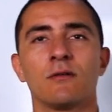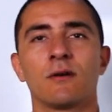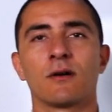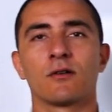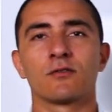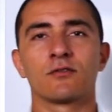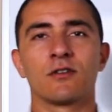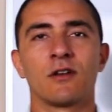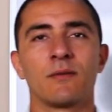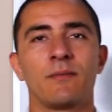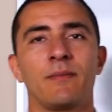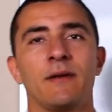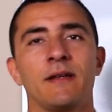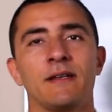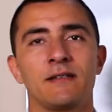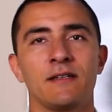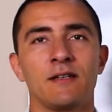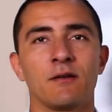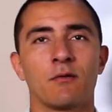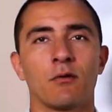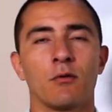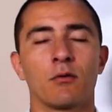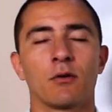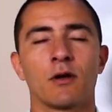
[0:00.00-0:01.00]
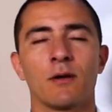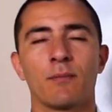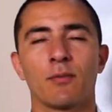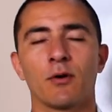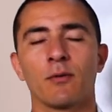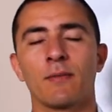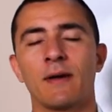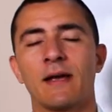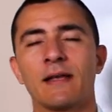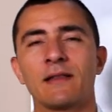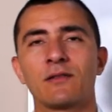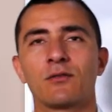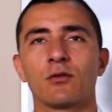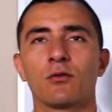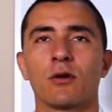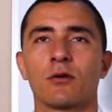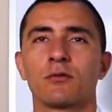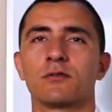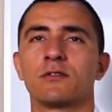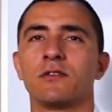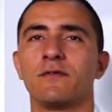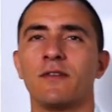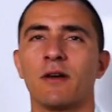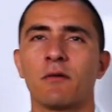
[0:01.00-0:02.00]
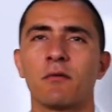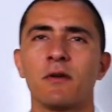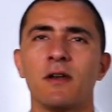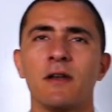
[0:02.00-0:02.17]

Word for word: ma cosa ne pensi di quello che promettono e così via.